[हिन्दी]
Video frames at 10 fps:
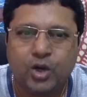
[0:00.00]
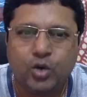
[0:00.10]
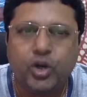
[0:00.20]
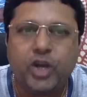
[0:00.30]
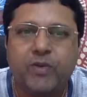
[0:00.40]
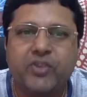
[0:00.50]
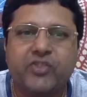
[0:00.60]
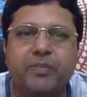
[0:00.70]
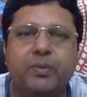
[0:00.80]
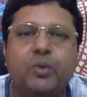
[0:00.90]
टूटे हुए
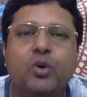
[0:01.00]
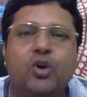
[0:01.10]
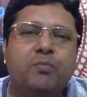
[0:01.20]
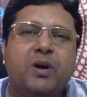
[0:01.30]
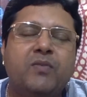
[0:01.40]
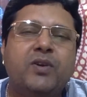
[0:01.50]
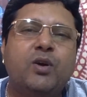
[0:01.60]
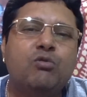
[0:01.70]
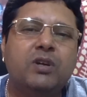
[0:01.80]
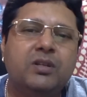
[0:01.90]
सपनों और
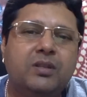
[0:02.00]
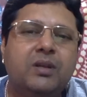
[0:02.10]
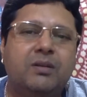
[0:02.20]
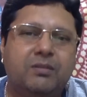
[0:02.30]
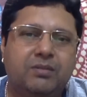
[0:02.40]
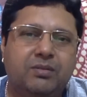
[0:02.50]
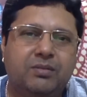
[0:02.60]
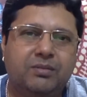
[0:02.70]
भावनाओं का दर्द